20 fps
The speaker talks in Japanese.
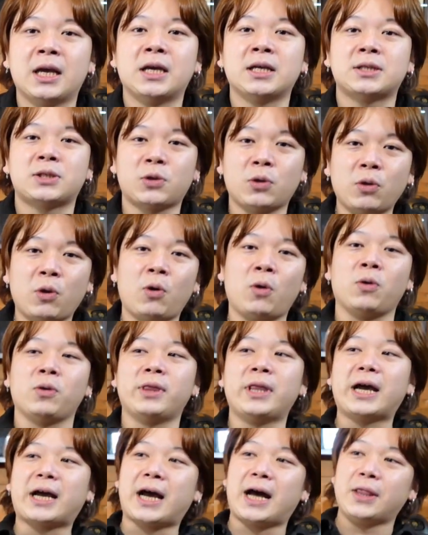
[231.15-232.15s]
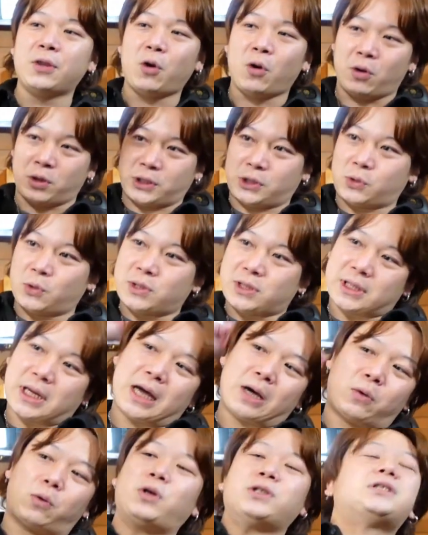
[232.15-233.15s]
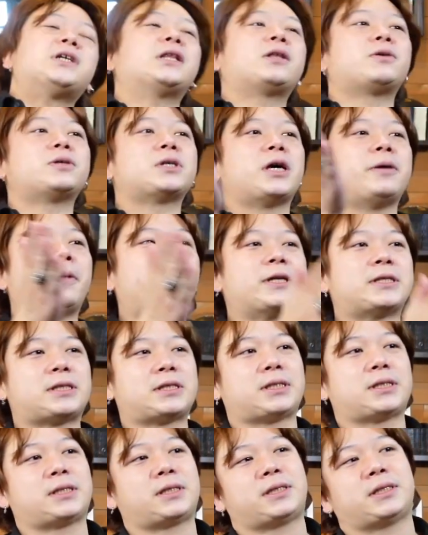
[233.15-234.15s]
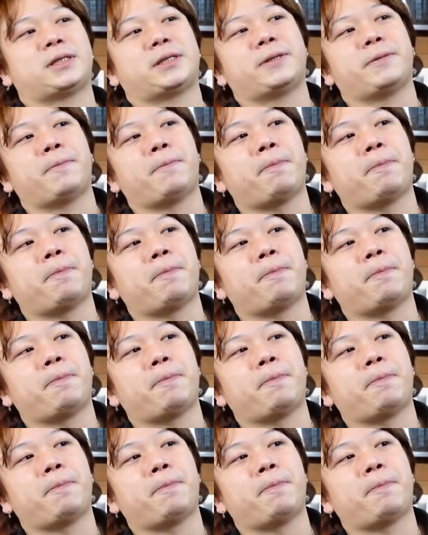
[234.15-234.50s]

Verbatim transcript: その中の一つがこちらでございます。